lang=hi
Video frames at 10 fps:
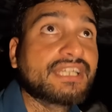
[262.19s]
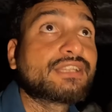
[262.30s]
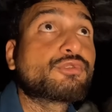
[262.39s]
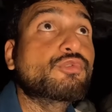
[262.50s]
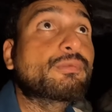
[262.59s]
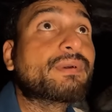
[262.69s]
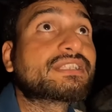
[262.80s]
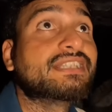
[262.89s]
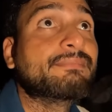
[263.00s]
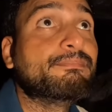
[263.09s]
ना
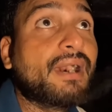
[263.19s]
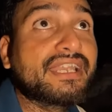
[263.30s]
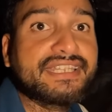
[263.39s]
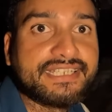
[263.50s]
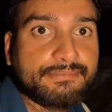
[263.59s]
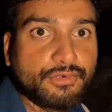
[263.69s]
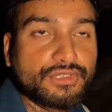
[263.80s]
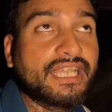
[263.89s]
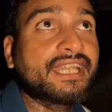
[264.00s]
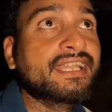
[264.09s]
ऊपर से पानी की
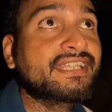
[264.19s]
बूंदे